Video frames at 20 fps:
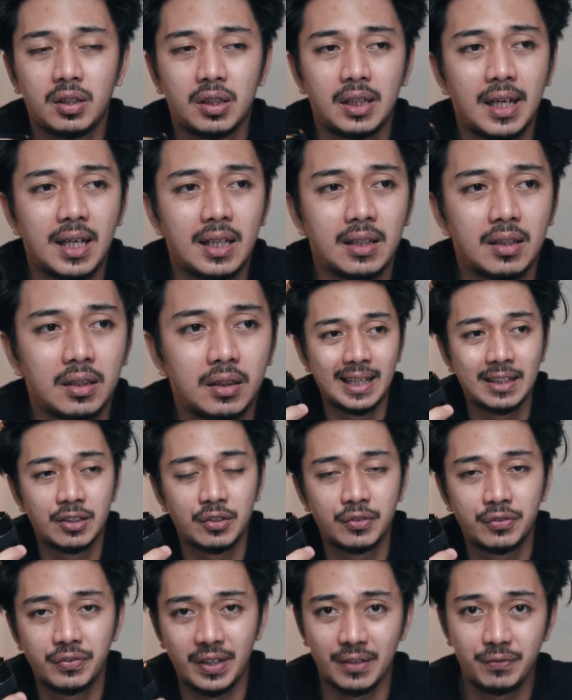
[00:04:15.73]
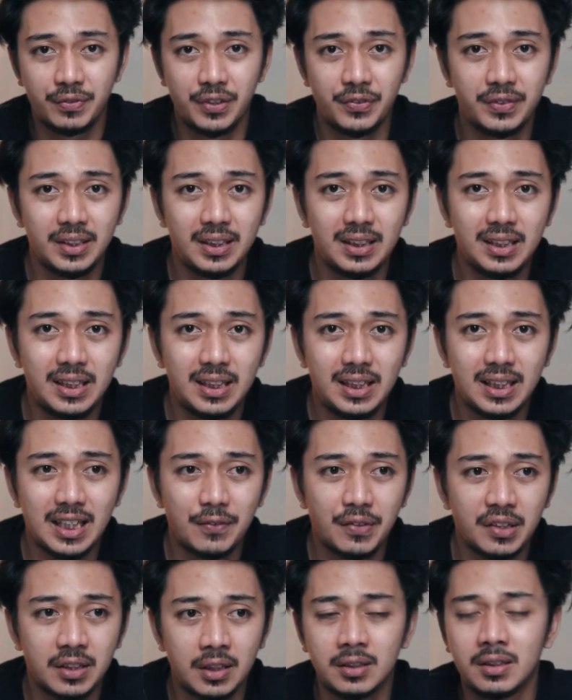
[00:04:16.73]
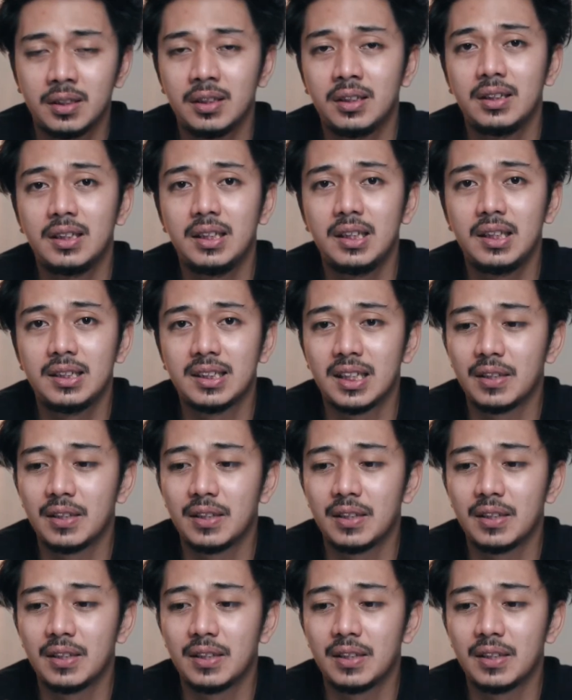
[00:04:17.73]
gaya ng Canon 550D, 1100D,